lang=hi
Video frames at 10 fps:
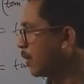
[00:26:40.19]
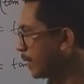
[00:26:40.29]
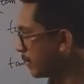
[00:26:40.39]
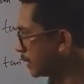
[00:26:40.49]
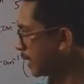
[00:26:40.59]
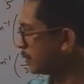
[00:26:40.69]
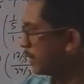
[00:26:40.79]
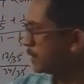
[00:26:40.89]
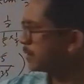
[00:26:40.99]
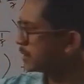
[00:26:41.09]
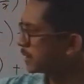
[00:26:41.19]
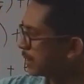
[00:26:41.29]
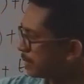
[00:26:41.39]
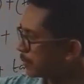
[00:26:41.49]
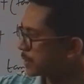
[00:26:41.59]
और ये बता दूं ये जो
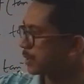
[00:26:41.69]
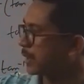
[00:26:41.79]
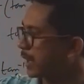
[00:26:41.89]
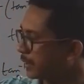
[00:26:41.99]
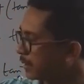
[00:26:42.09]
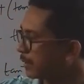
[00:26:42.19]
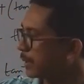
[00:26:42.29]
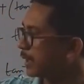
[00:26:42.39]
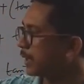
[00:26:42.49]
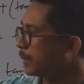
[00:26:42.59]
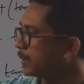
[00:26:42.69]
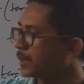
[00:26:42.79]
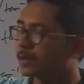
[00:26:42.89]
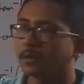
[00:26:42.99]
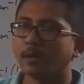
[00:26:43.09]
जितने भी क्वेश्चन आई थिंक मैंने अभी
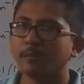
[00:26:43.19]
तक